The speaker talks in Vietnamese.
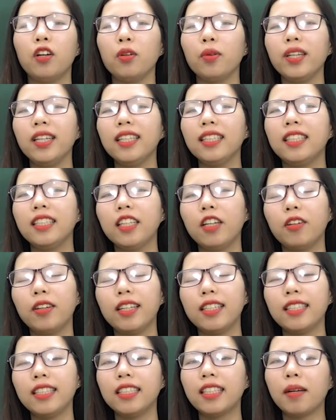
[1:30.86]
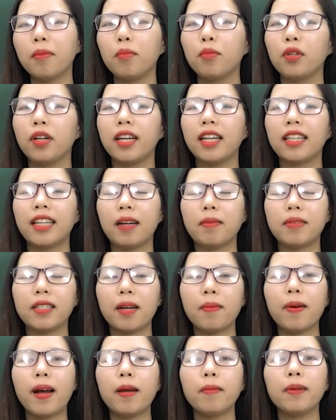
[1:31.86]
Nguyễn Đình Chiểu thì sinh năm
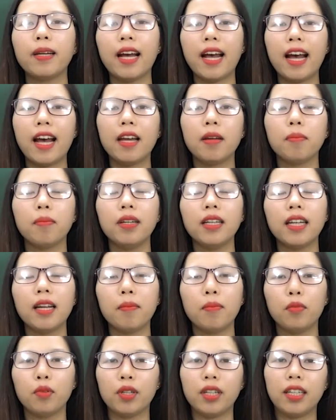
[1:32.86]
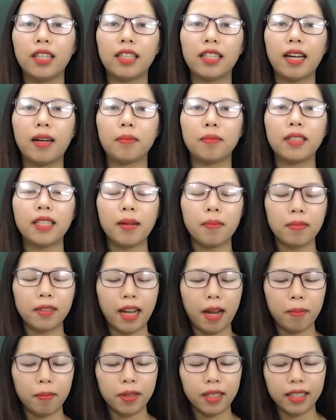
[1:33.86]
1822, mất năm
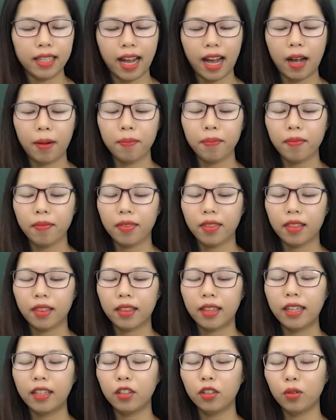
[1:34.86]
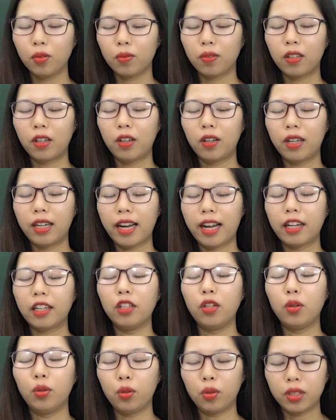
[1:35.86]
1888. Tên tục gọi là
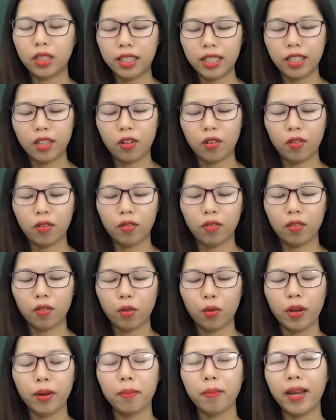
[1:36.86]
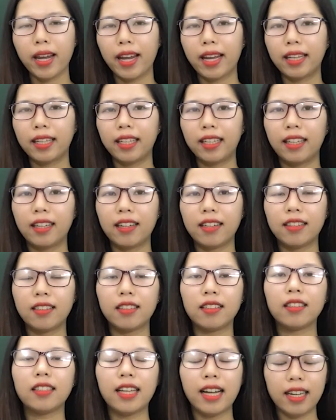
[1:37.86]
Đồ Chiểu, quê mẹ thì
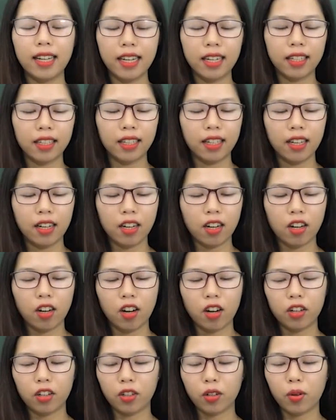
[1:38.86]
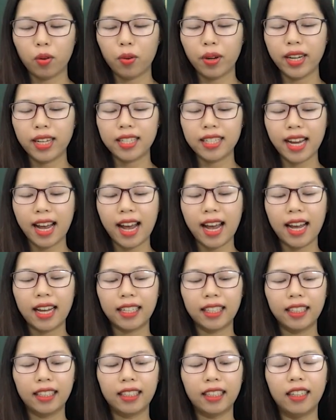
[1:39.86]
ở Gia Định, còn quê cha
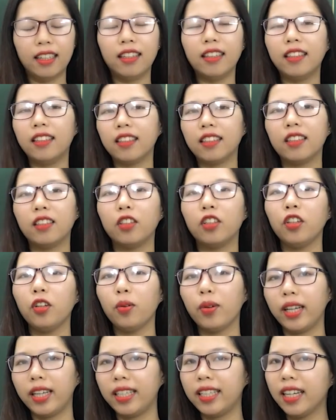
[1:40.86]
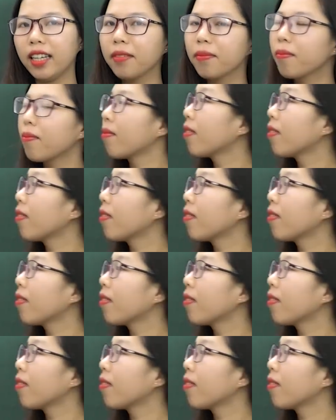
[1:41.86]
thì ở Thừa Thiên Huế nhé.